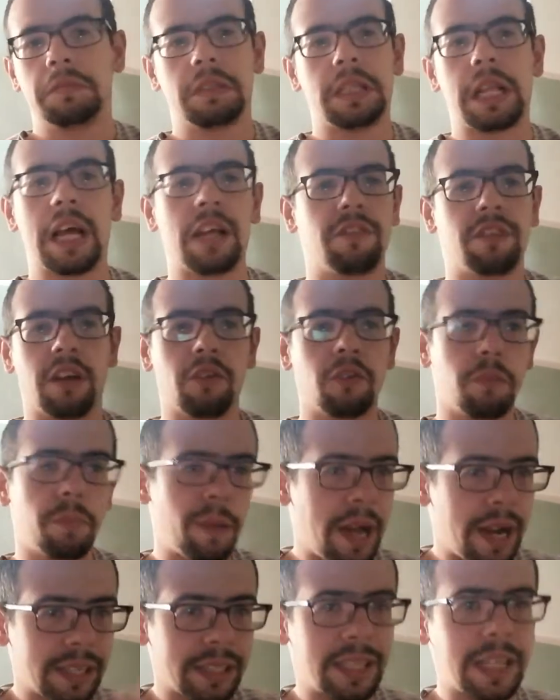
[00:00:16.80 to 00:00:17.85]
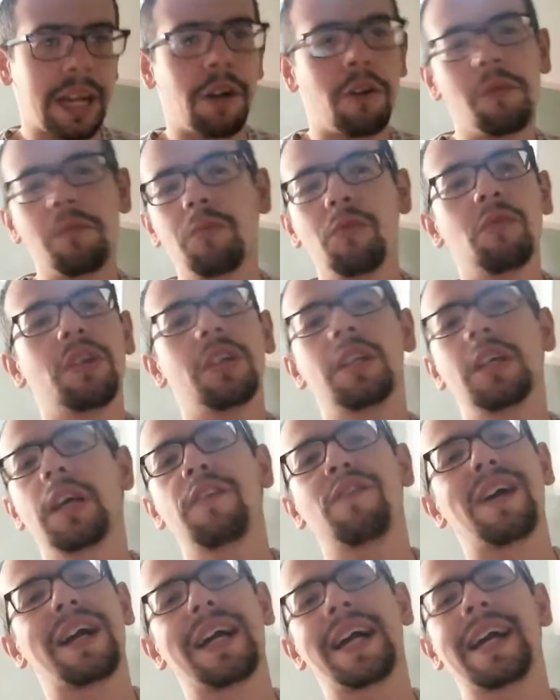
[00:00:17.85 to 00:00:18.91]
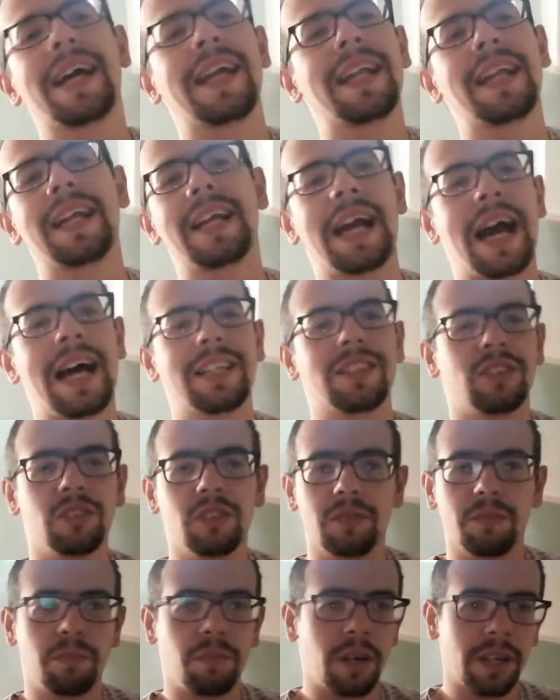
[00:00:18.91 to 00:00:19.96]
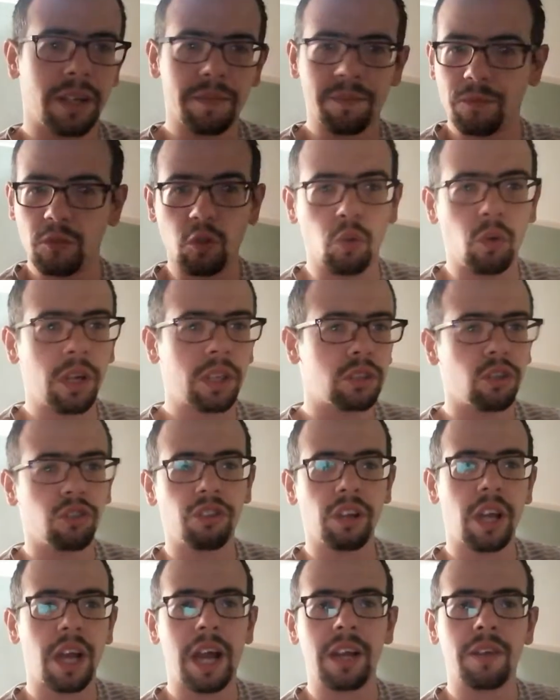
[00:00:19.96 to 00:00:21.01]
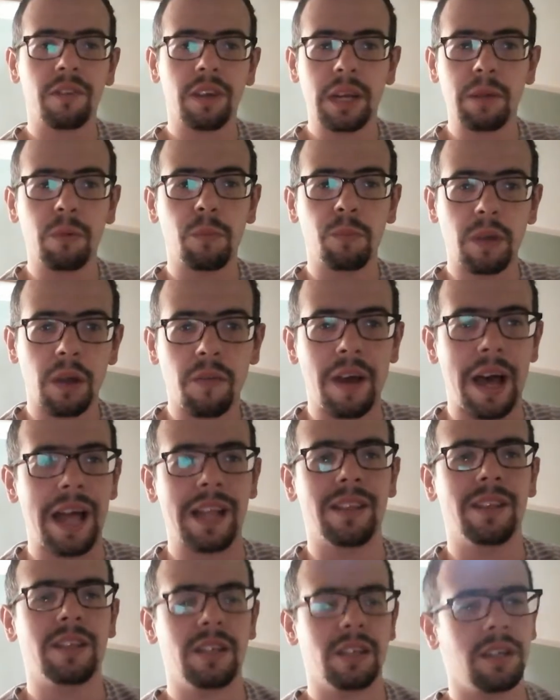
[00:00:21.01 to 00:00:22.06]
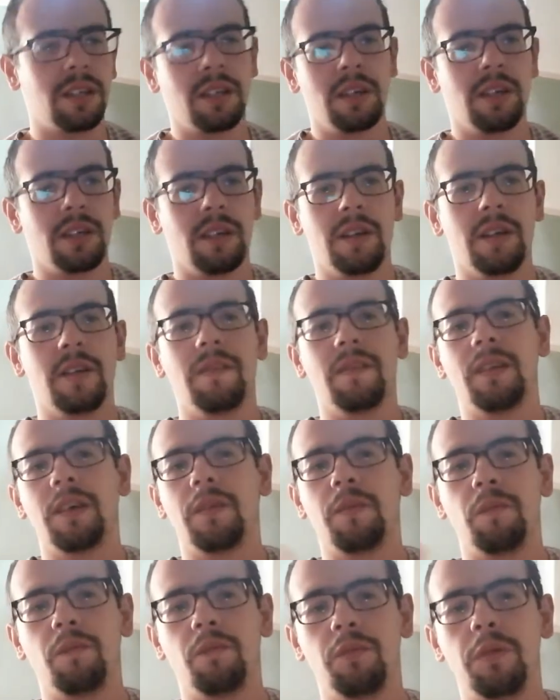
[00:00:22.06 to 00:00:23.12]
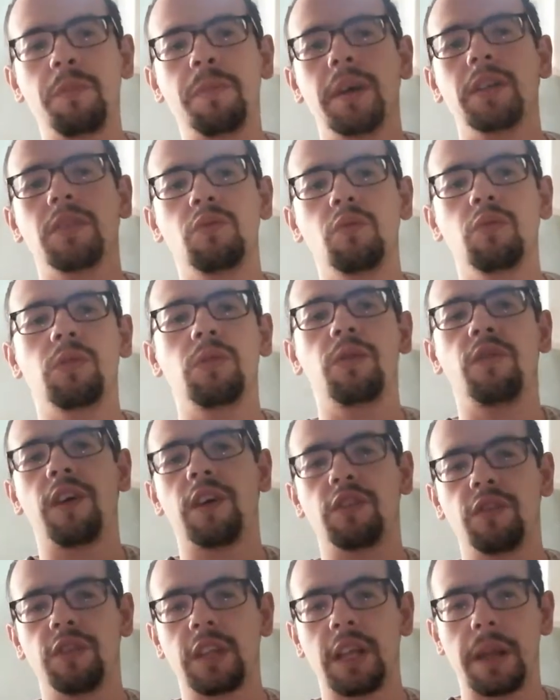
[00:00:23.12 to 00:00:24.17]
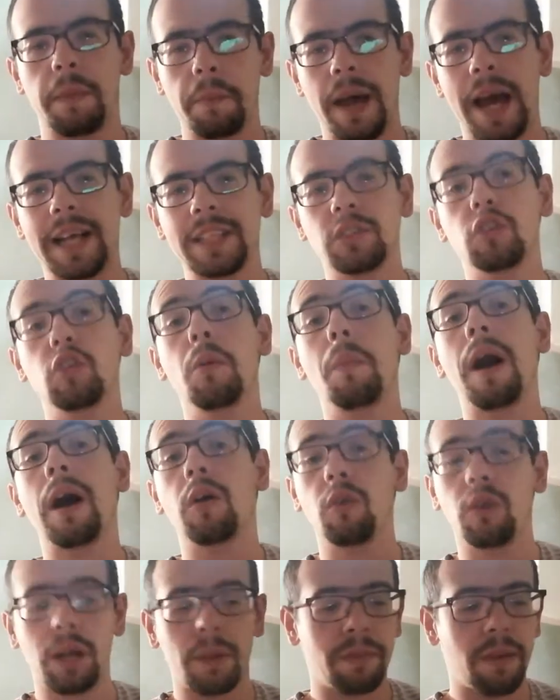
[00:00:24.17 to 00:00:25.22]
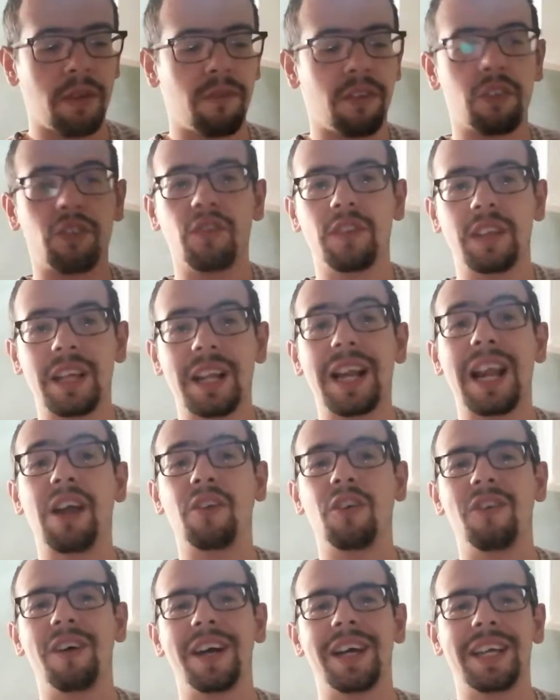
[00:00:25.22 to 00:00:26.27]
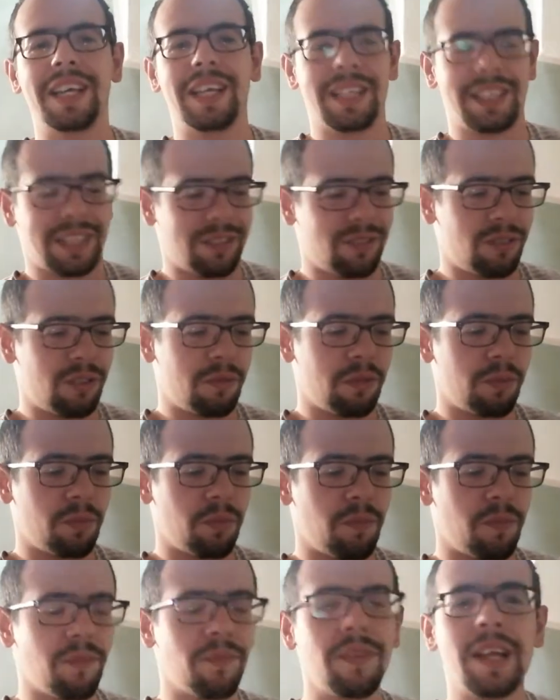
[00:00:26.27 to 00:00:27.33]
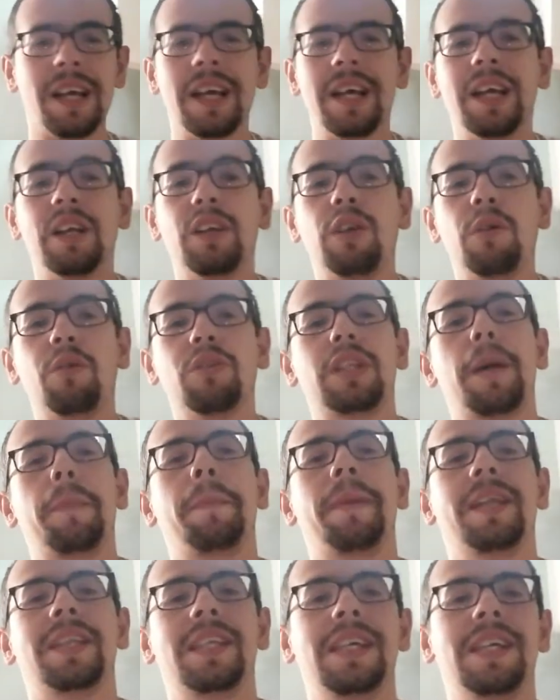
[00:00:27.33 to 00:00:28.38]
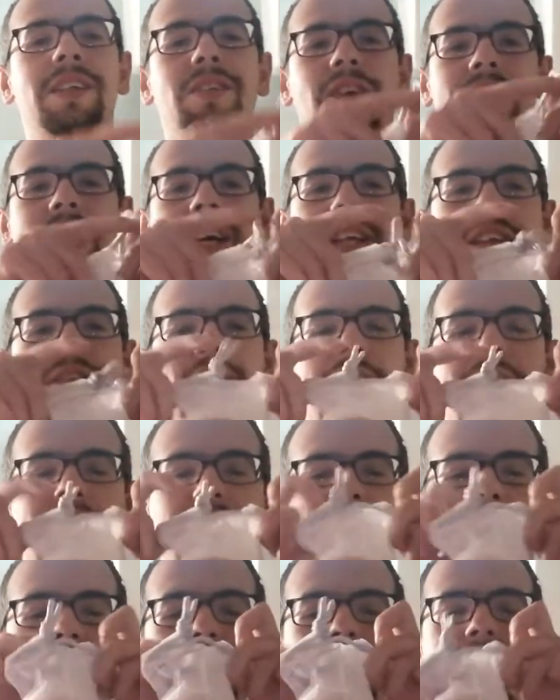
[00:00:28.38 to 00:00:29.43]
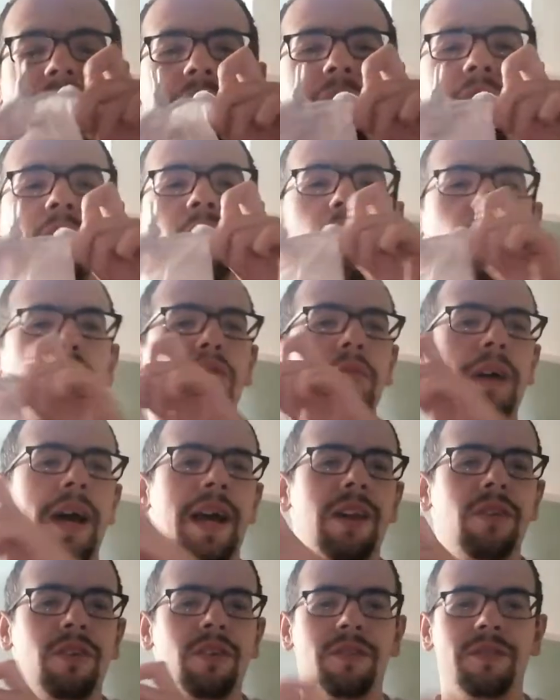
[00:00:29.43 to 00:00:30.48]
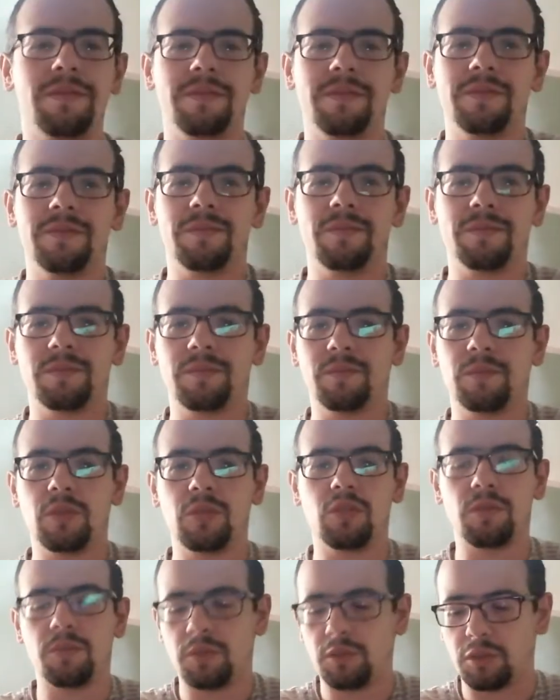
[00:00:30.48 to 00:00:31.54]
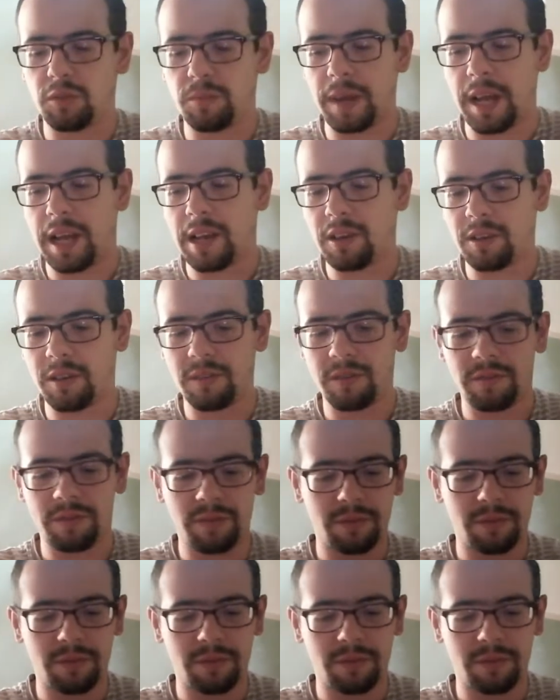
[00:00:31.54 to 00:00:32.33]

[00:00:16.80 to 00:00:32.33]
Lasciando perdere la community che fa cagare il cazzo Poi su questo cioè, arriveremo più avanti Prima di tutto faccio vedere il mazzo, ma ancora prima vi faccio vedere la nuova kick, il nuovo, il nuovo tappetino che è arrivato, che è molto bello molto molto bello